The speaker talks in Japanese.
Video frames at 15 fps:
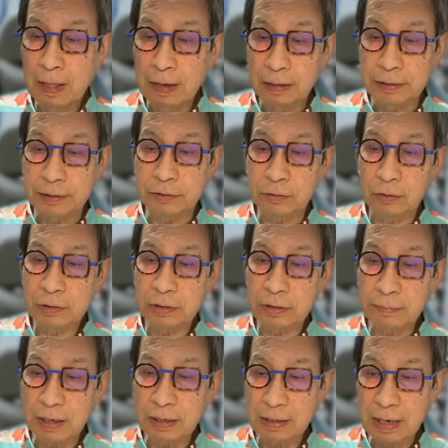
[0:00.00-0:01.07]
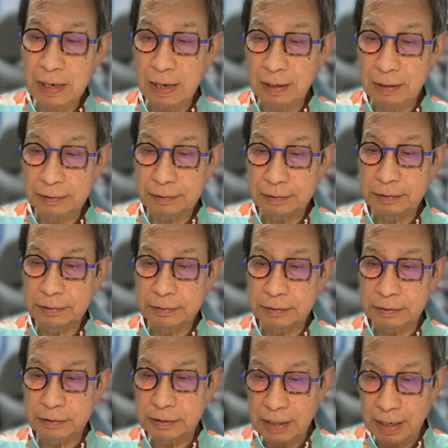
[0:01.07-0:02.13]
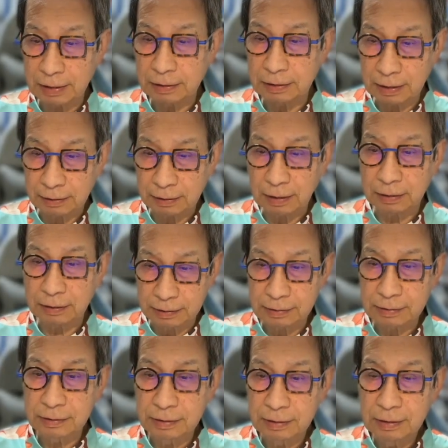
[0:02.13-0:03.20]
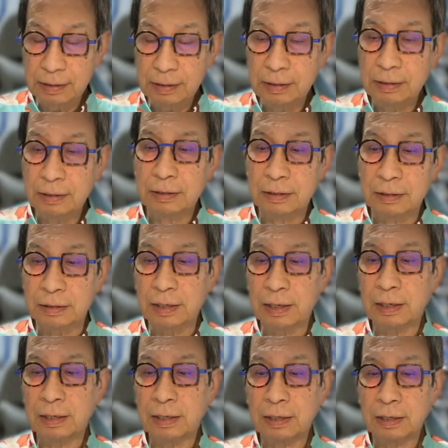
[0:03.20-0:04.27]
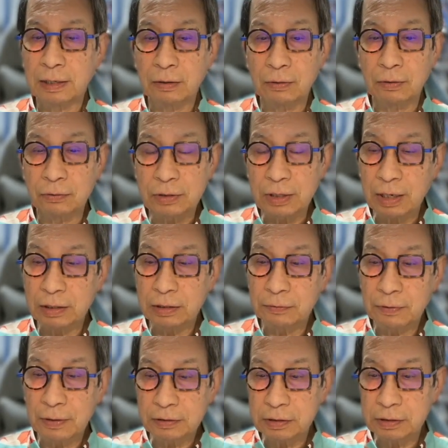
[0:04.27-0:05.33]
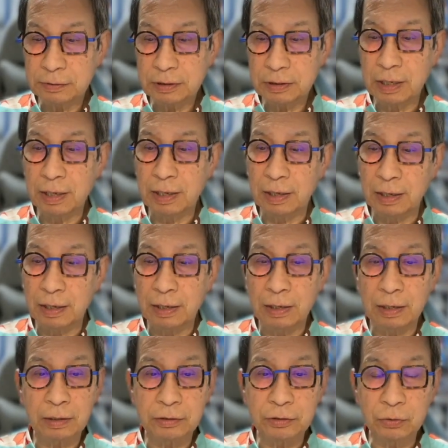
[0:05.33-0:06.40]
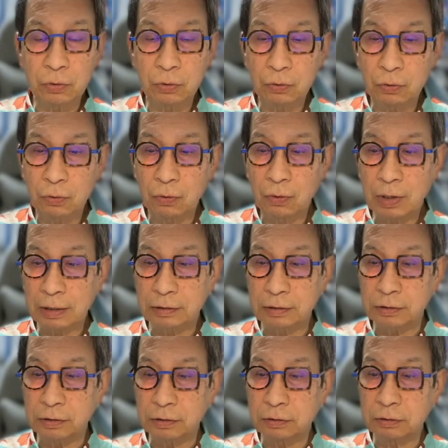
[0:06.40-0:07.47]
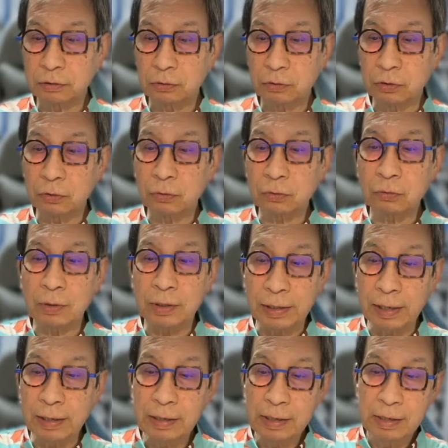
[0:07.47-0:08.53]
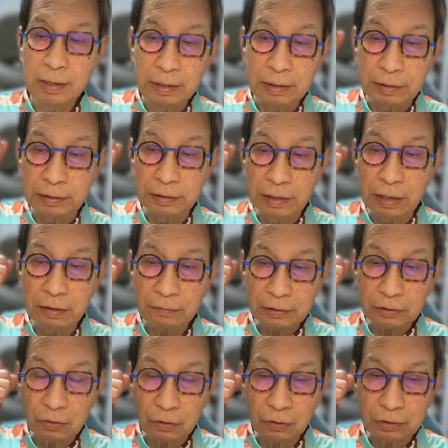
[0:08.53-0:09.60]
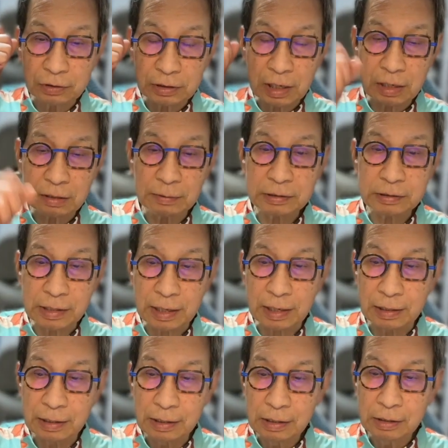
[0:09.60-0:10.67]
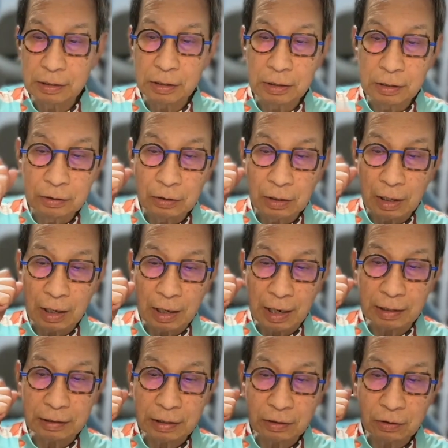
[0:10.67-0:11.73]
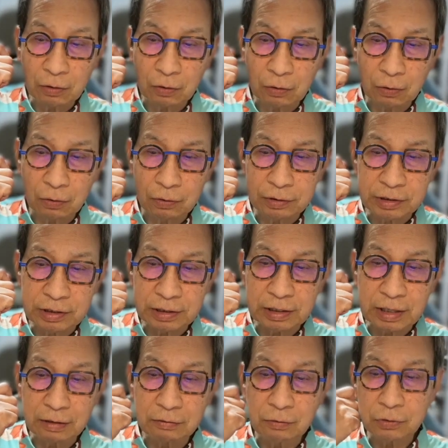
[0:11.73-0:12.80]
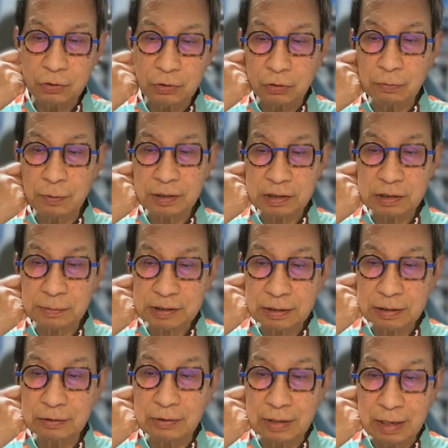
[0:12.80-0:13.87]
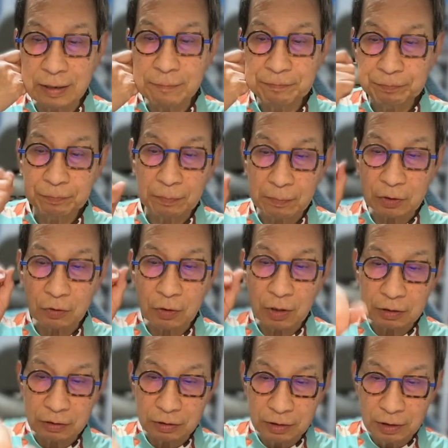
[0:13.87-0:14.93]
非常に稀な時代だったんです。で、お互いにファクシミリで、えー、情報交換するっていうことはね、電話と違いまして、相手の時間を束縛しませんよね。まあ、となく、